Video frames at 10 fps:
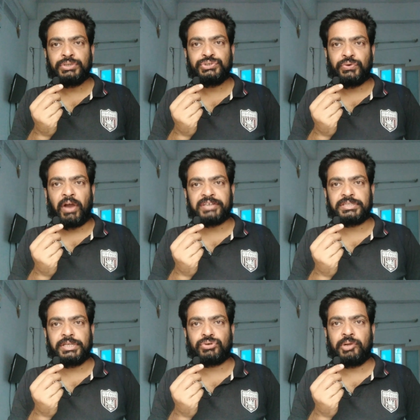శ్వాస
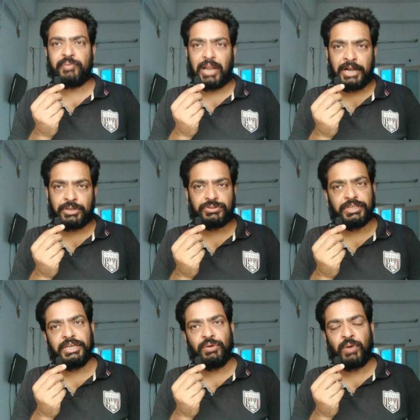తీర్చుకోవడం ఎలాంటిదో
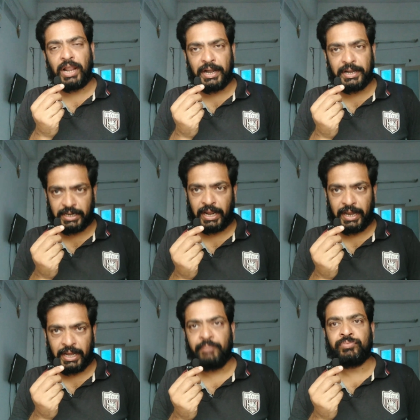తిండి కూడా అలాంటిదే
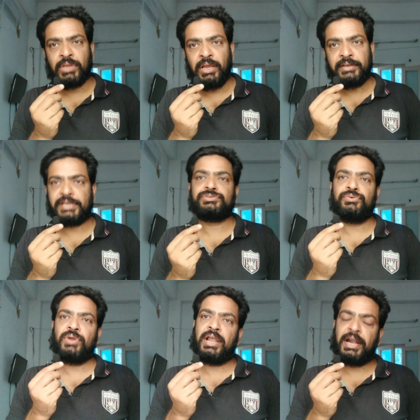నాయన సెక్స్
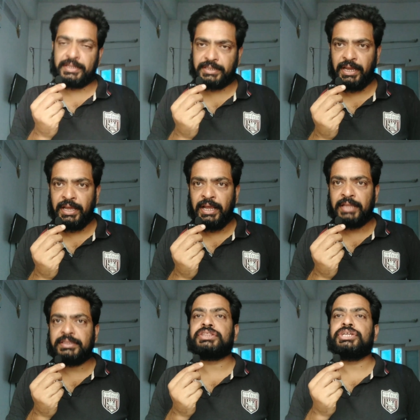కూడా అలాంటిదే
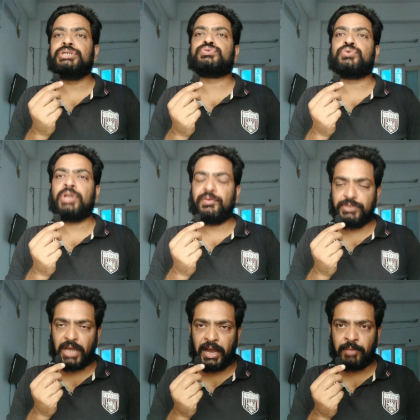దాన్ని తీర్చుకున్న
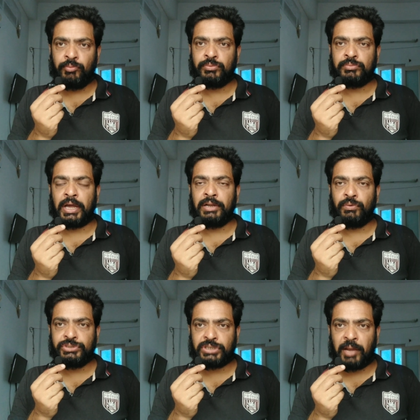విధానము దాని
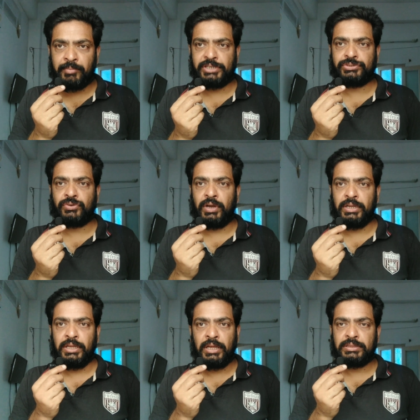గురించి కామెంట్
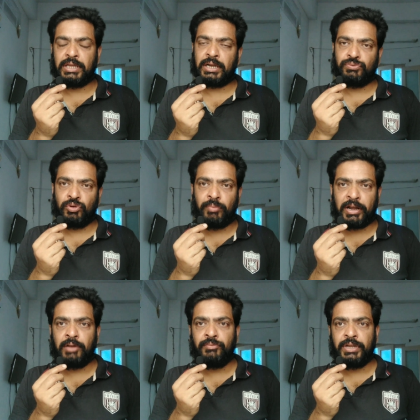చేసుకోవాలి దాంట్లో
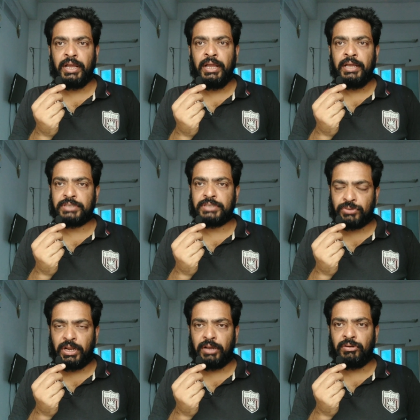దుర్మార్గం ఉంటే
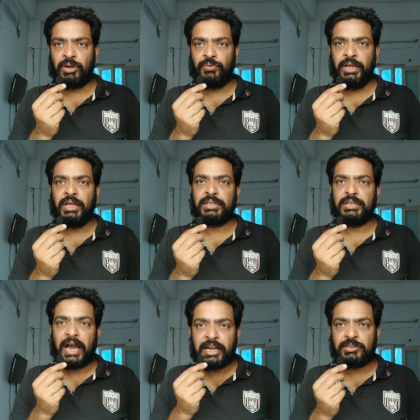సెన్సు లేకుండా ఉంటే
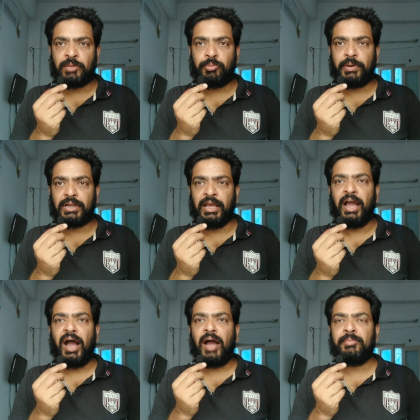దాన్ని తప్పు పట్టాలి
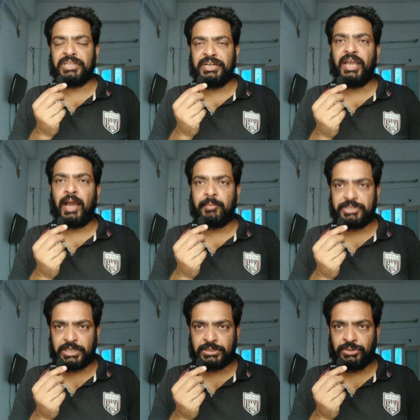ఆమె తిండి ఆమె
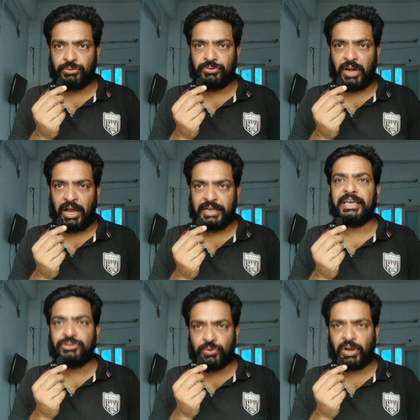తింటుందిరా
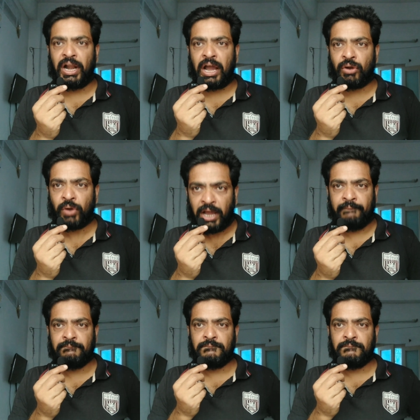నీకెందుకురా నా కొడక